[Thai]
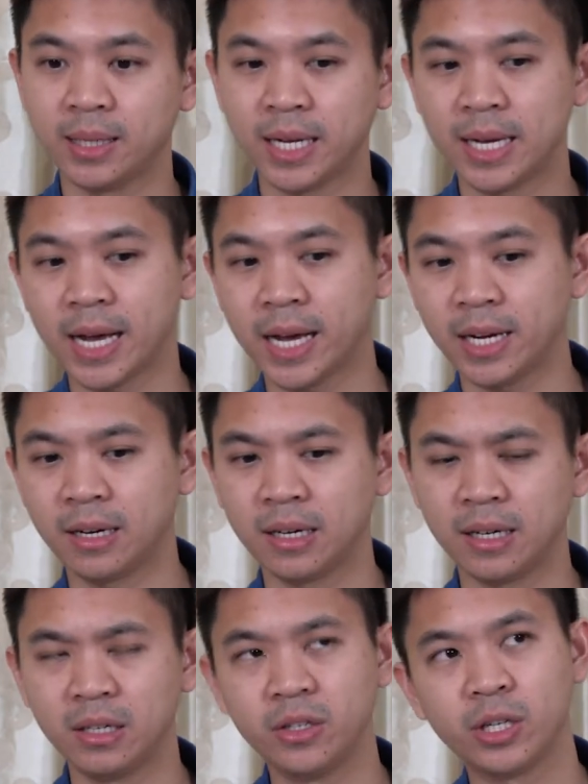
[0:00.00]
ในด้าน
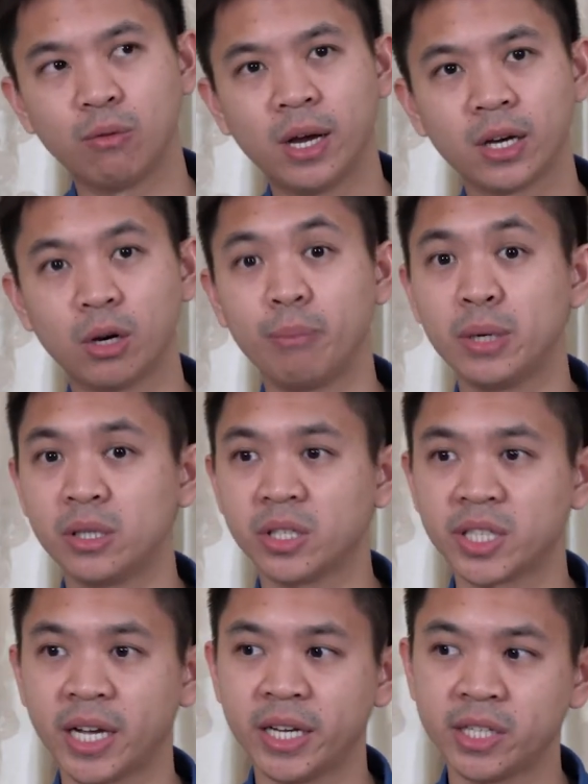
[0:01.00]
รู้สึกว่า Computer
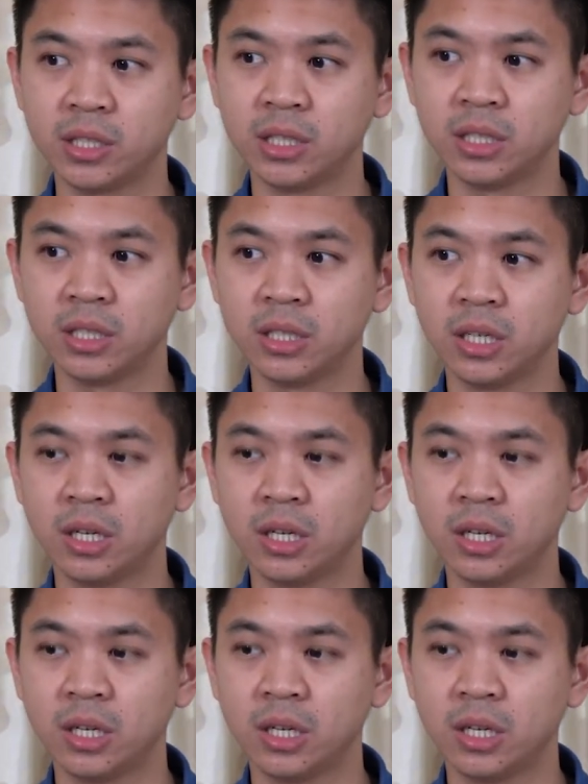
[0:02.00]
Science ก็คือ